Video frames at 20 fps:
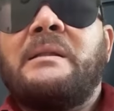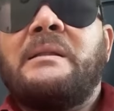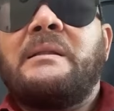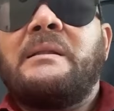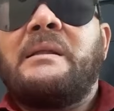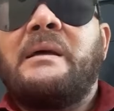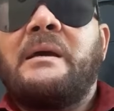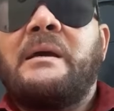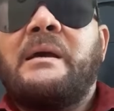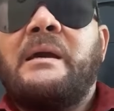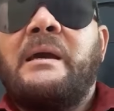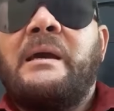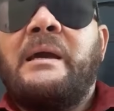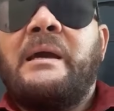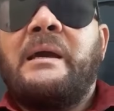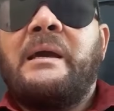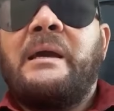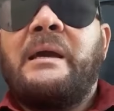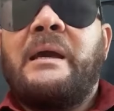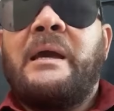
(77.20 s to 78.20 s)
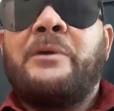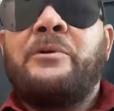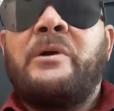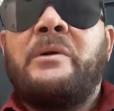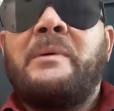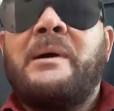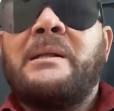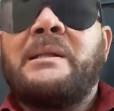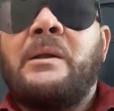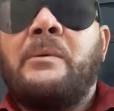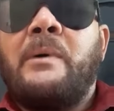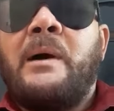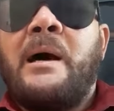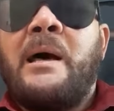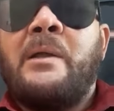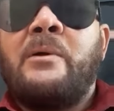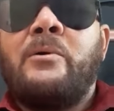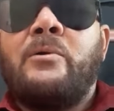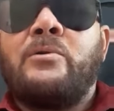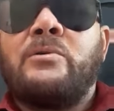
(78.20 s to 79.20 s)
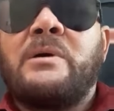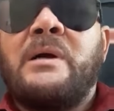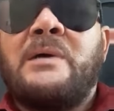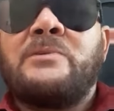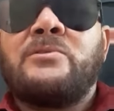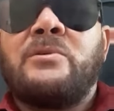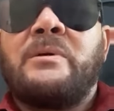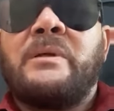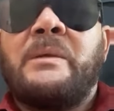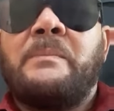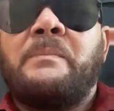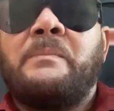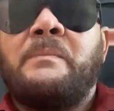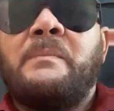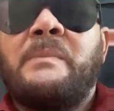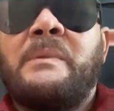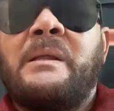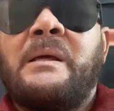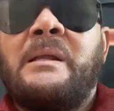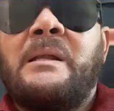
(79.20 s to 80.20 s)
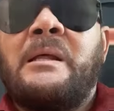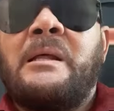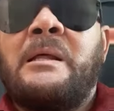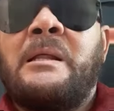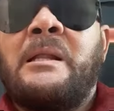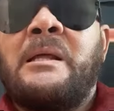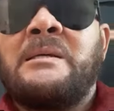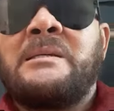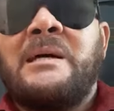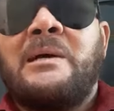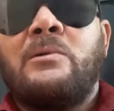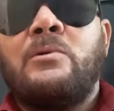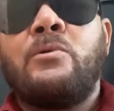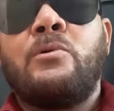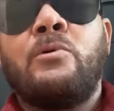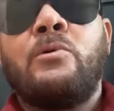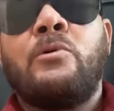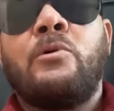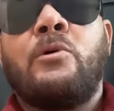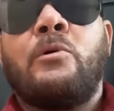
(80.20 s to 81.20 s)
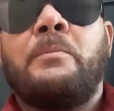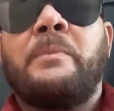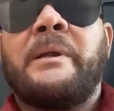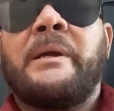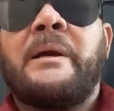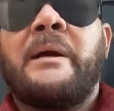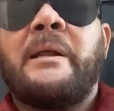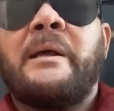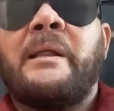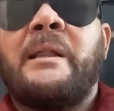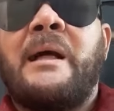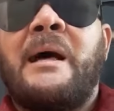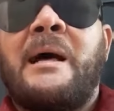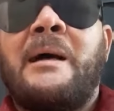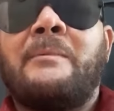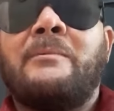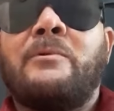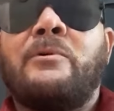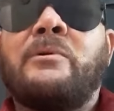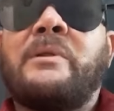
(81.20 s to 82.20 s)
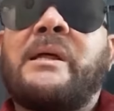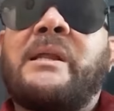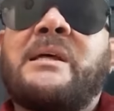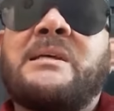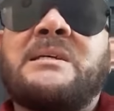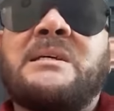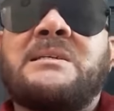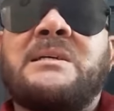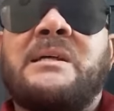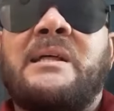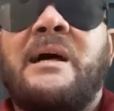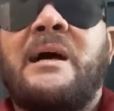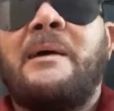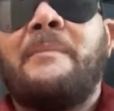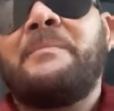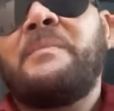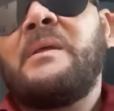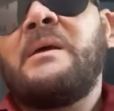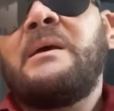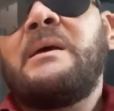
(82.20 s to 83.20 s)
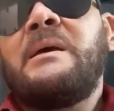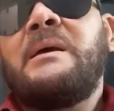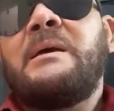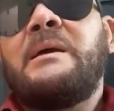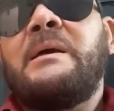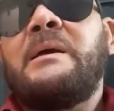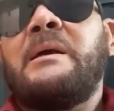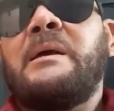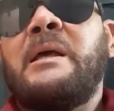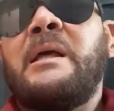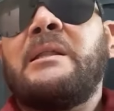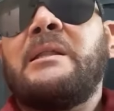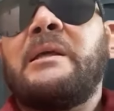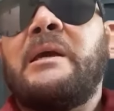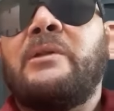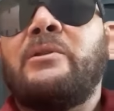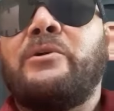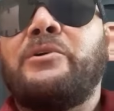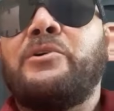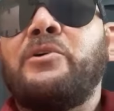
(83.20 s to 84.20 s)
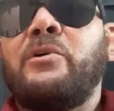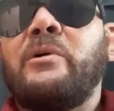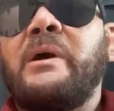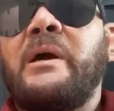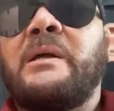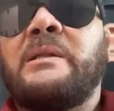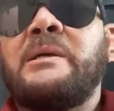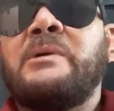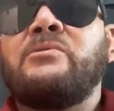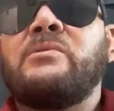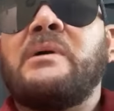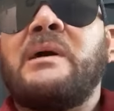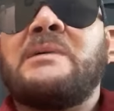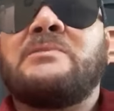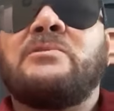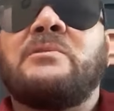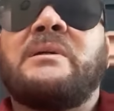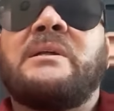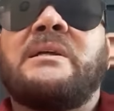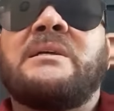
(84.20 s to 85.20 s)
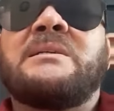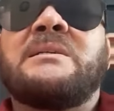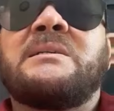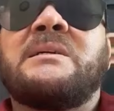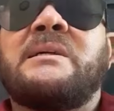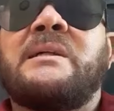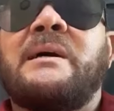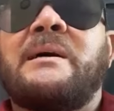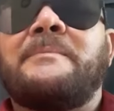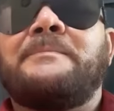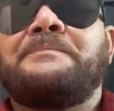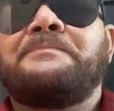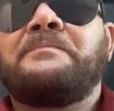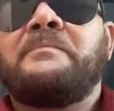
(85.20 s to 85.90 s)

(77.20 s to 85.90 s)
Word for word: de que ellos iban a trabajar con los casos de, salud o precariedad o de necesidad. Y, y entiendo yo que este es un caso de necesidad.